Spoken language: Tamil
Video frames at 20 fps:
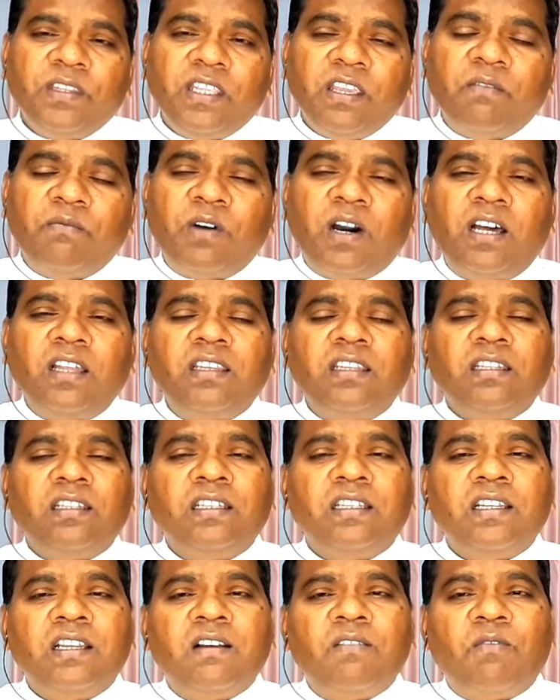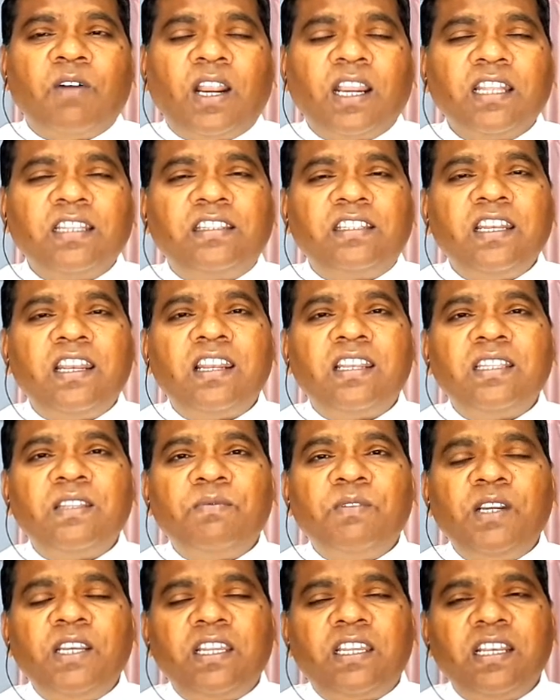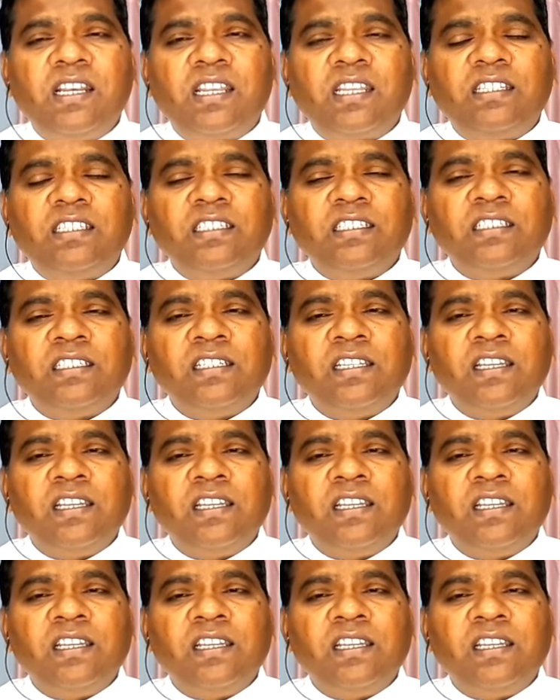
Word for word: எவ்வாறு வானத்திலிருந்து விழுகின்றது